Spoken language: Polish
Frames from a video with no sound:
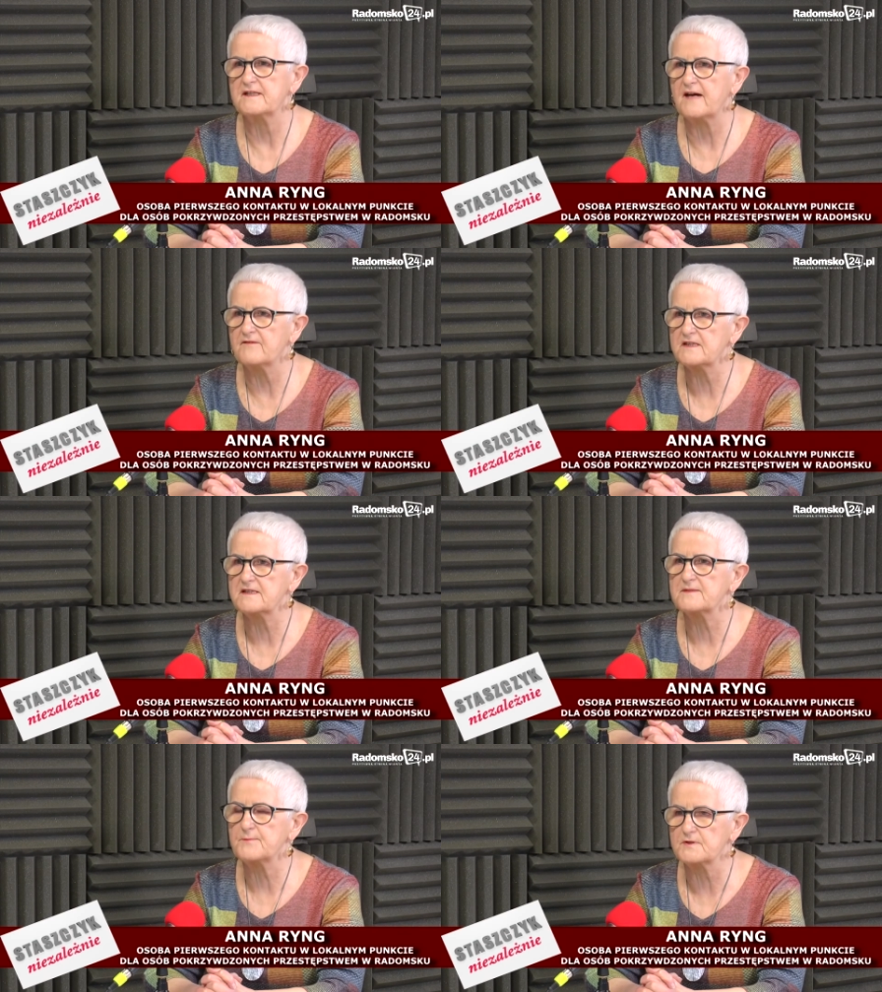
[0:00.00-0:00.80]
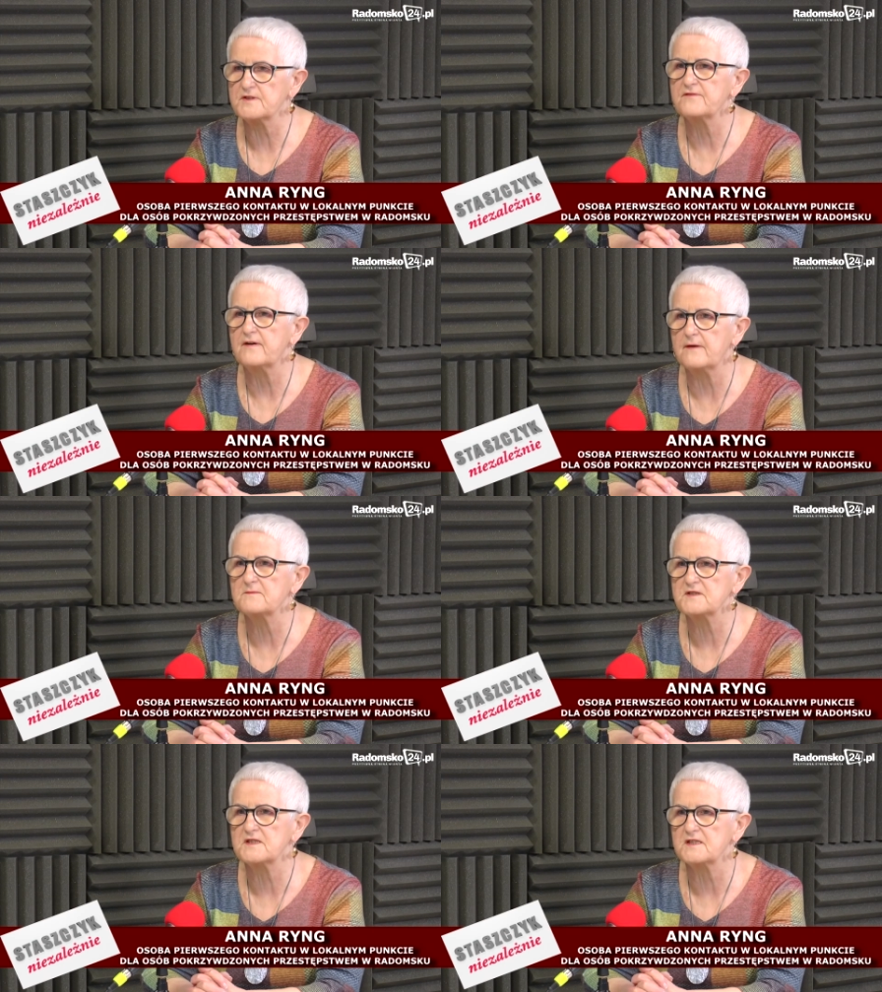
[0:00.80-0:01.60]
Nawet
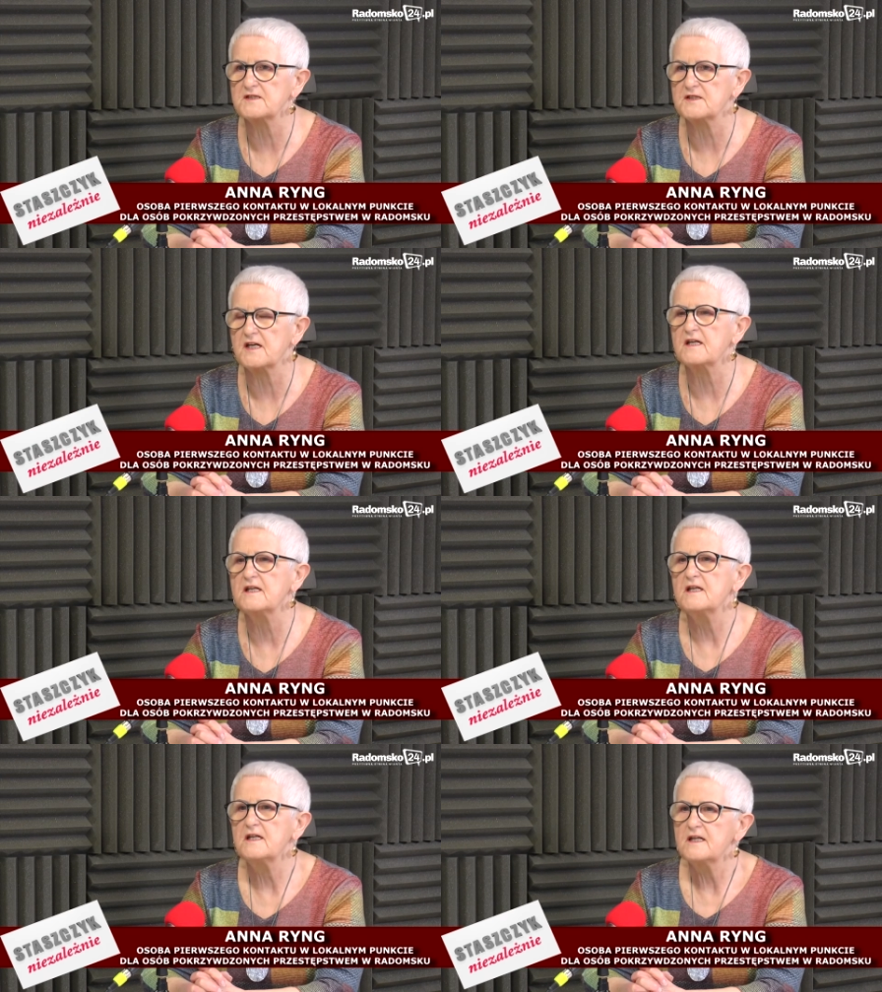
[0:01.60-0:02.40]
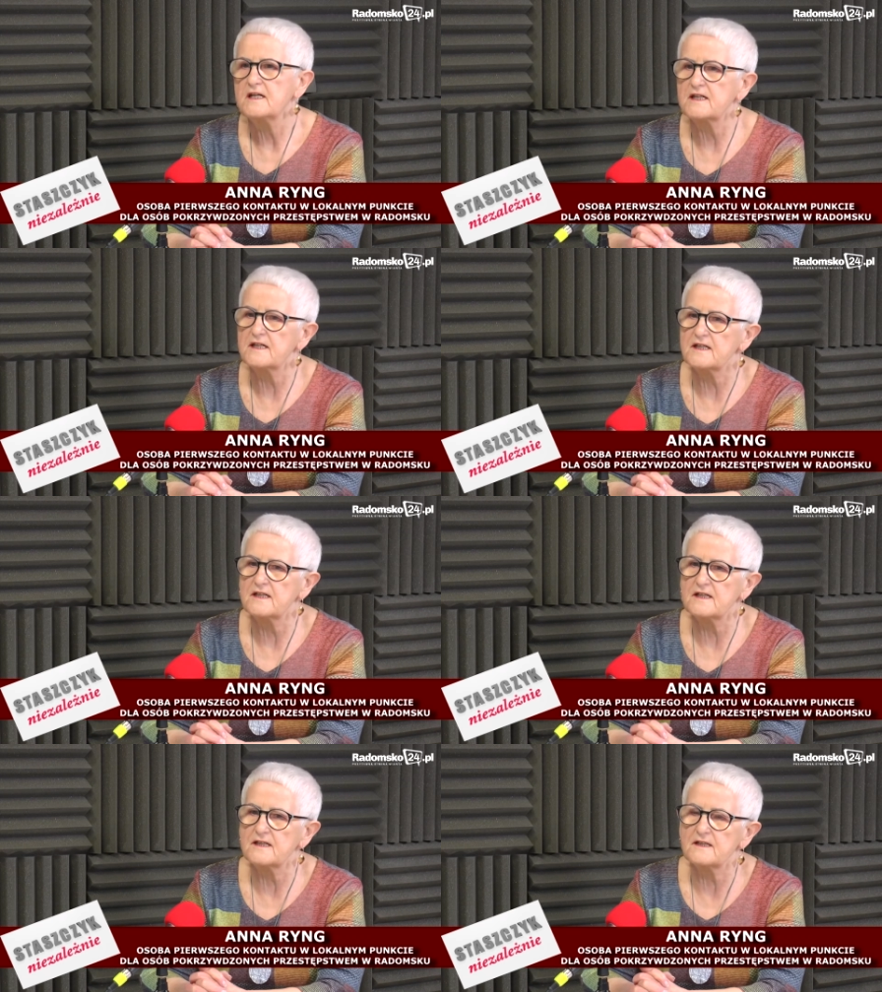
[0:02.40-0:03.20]
spodziewałam się, mhm. że
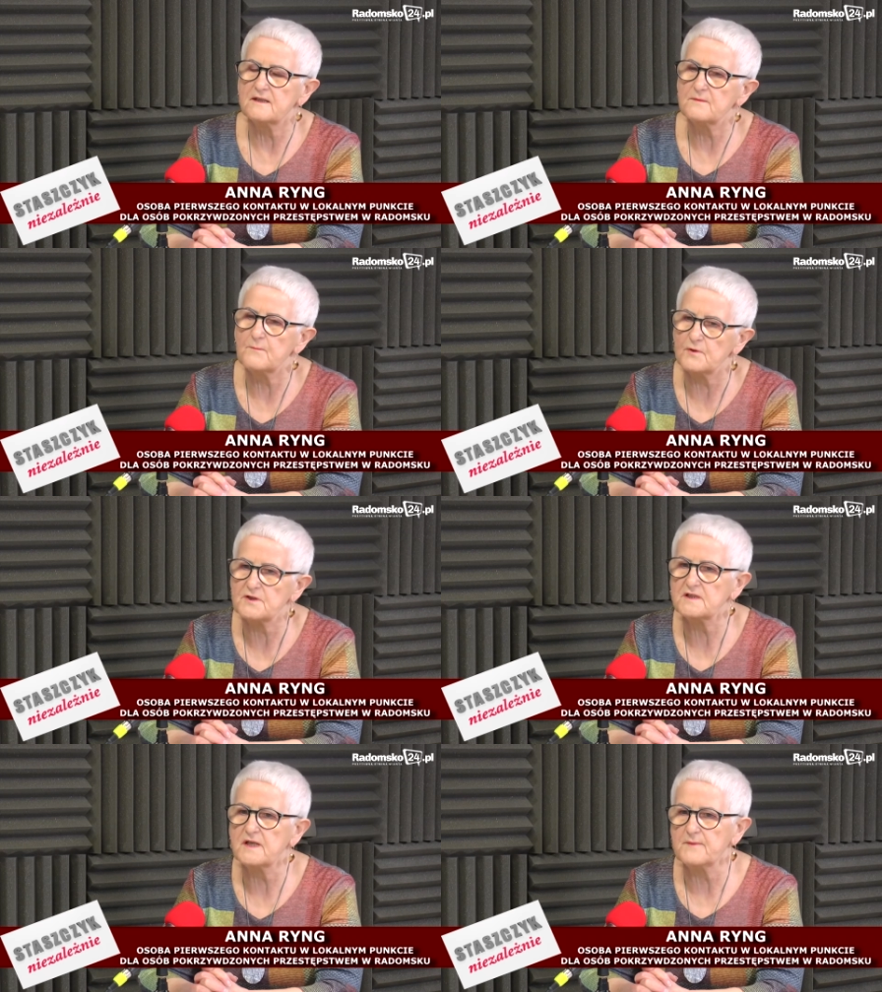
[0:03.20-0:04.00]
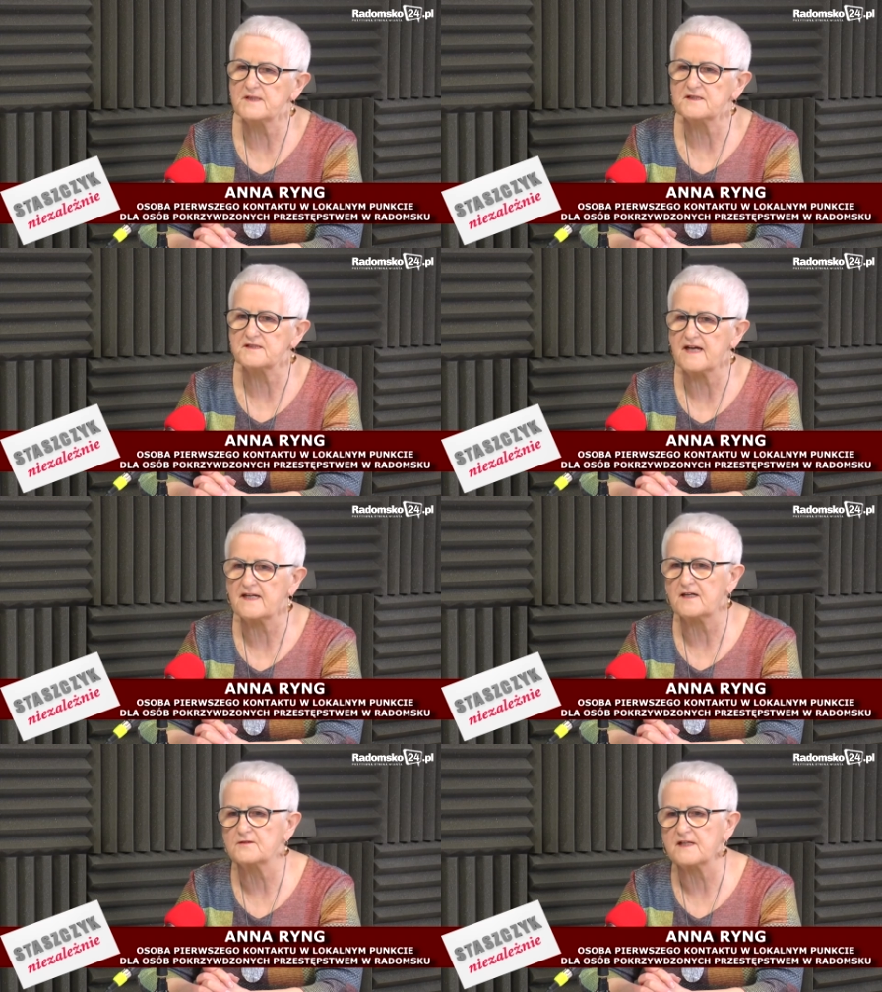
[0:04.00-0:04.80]
e, może nie będzie
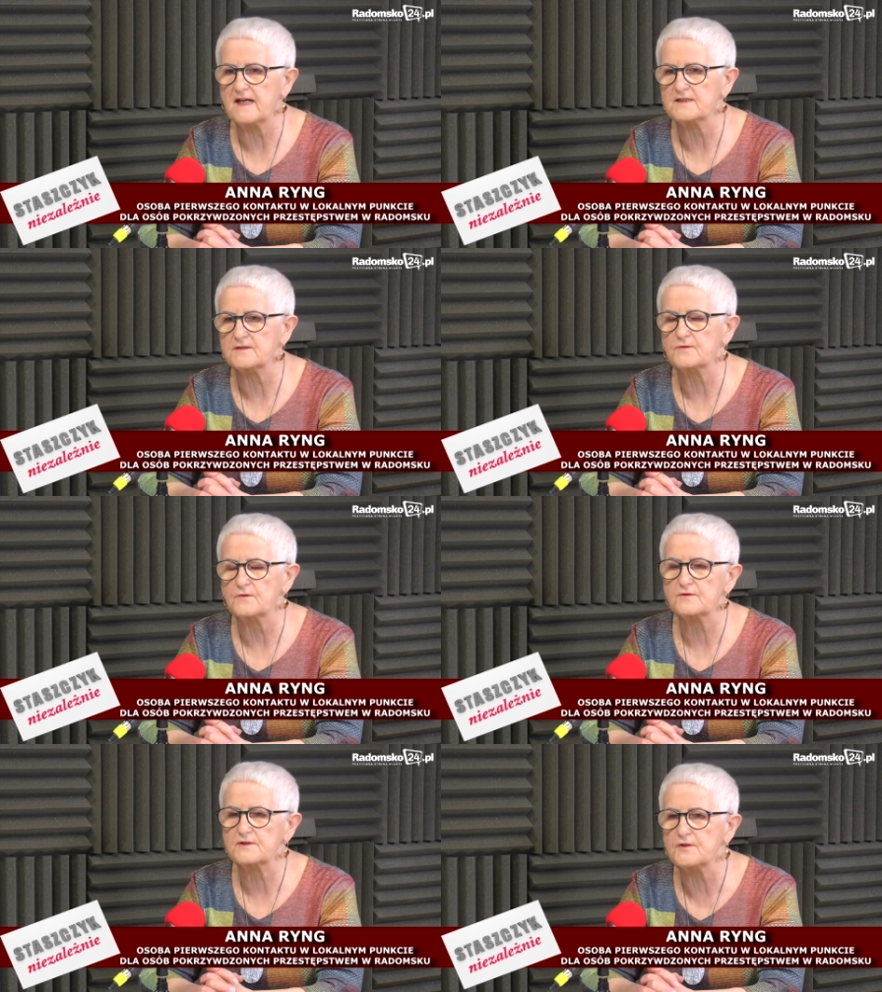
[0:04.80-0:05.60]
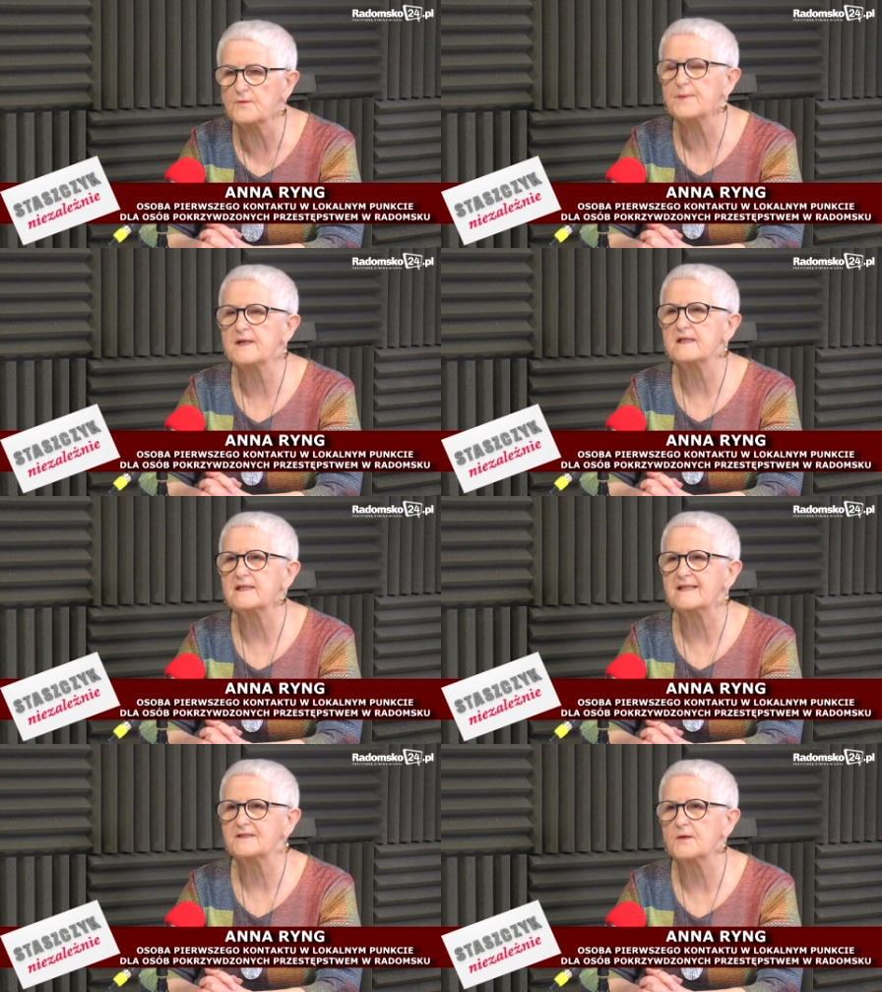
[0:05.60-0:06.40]
tak od razu super,
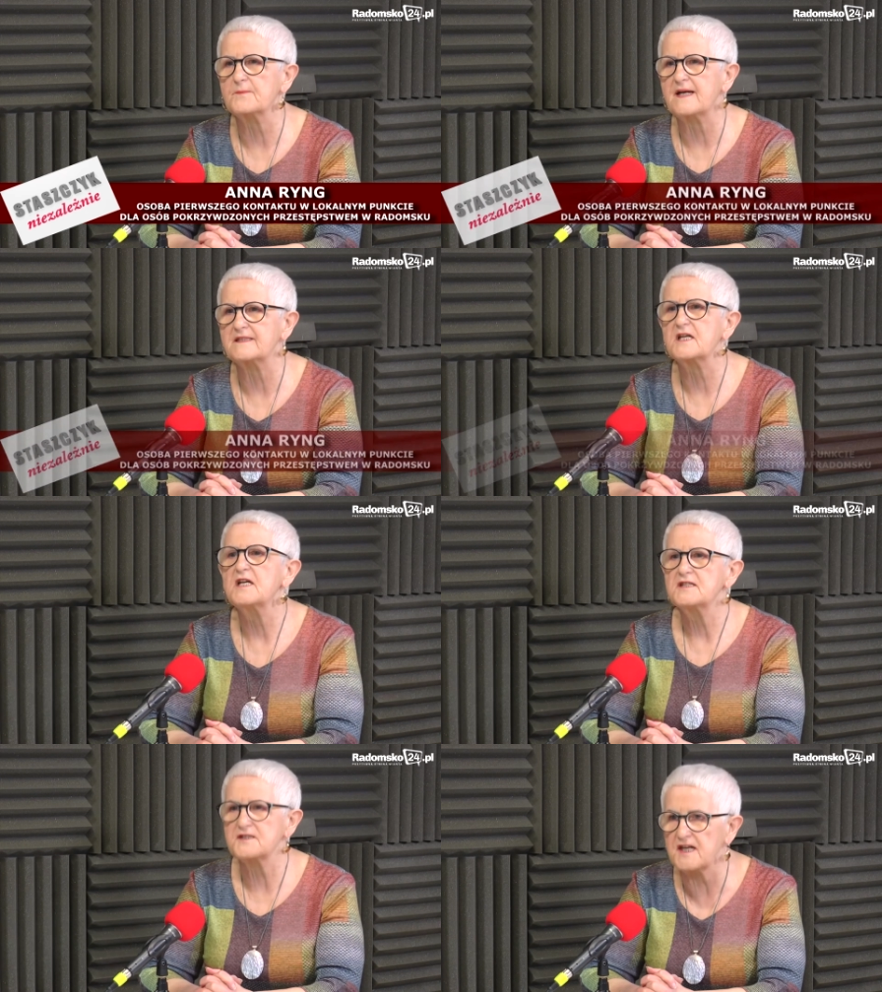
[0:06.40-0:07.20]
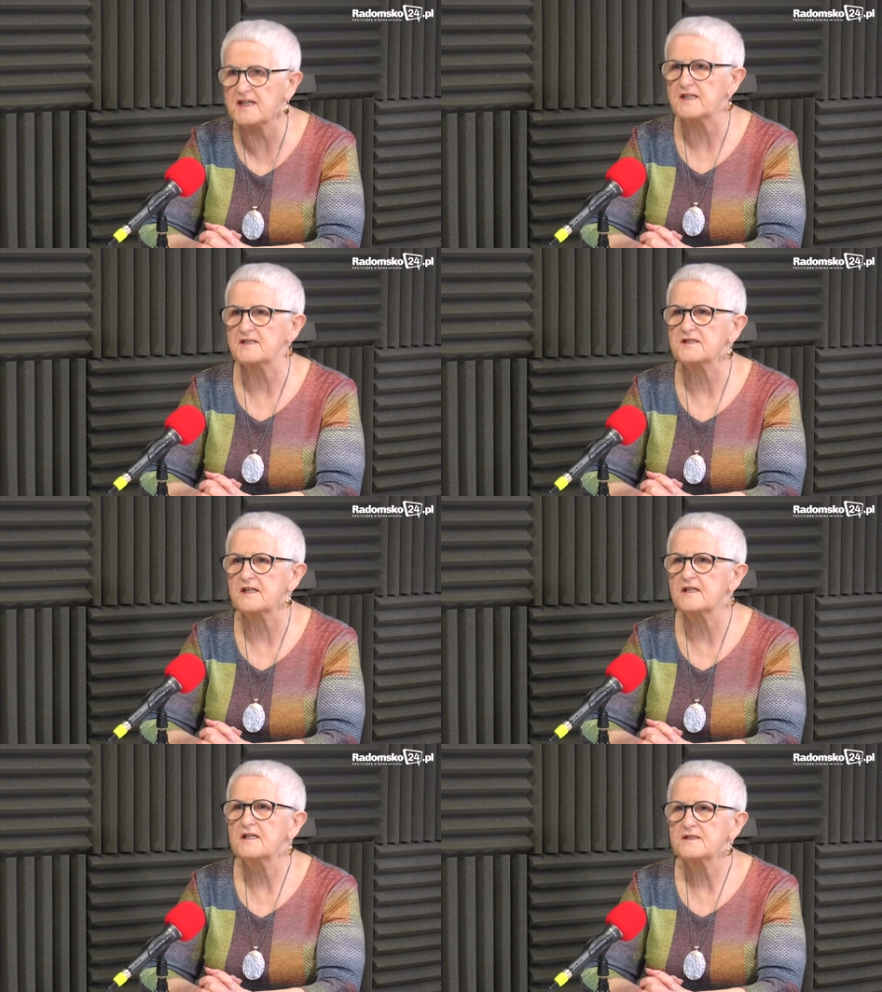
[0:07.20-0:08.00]
natomiast dzieje się.